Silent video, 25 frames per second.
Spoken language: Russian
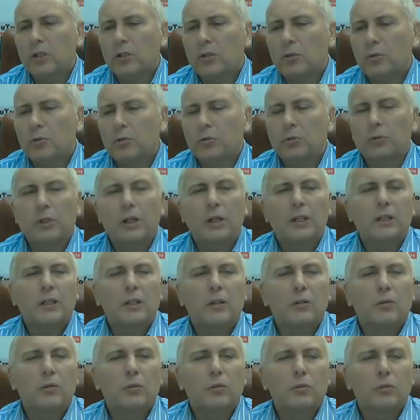что куда-то
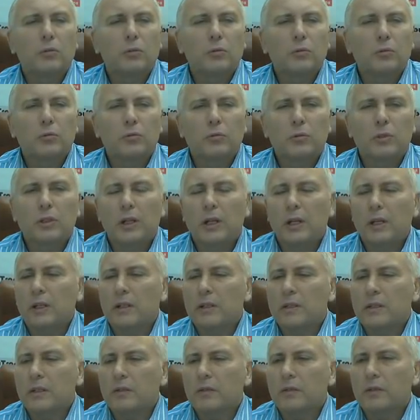он
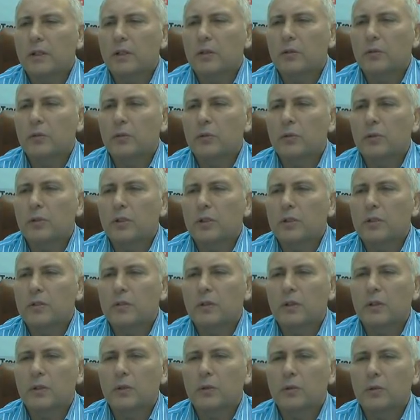ударился в какую-то
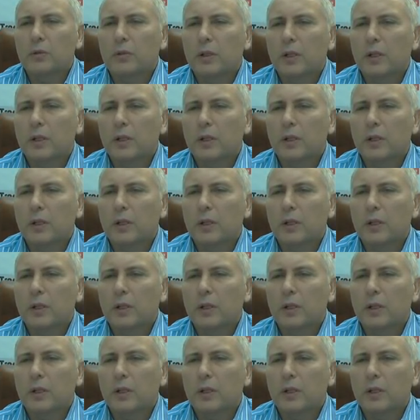свою